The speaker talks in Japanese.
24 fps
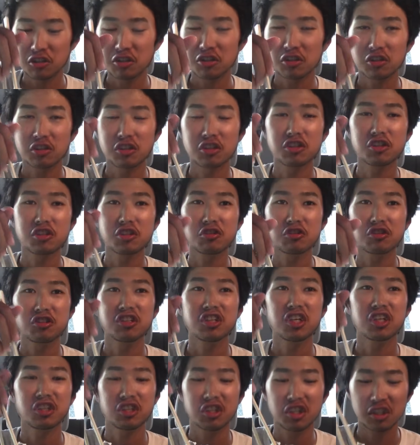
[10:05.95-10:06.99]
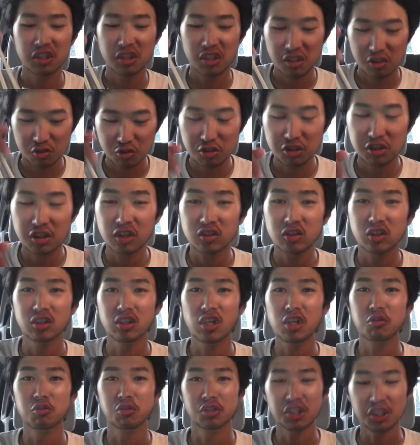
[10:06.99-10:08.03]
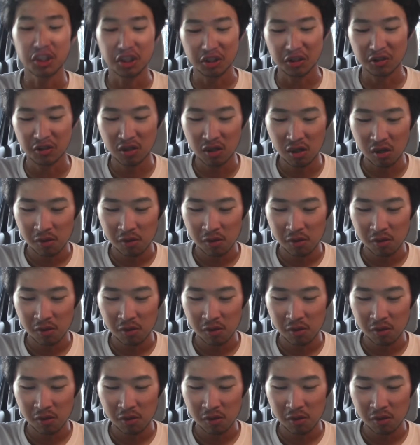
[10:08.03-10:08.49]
緊急避難的な食い方なのに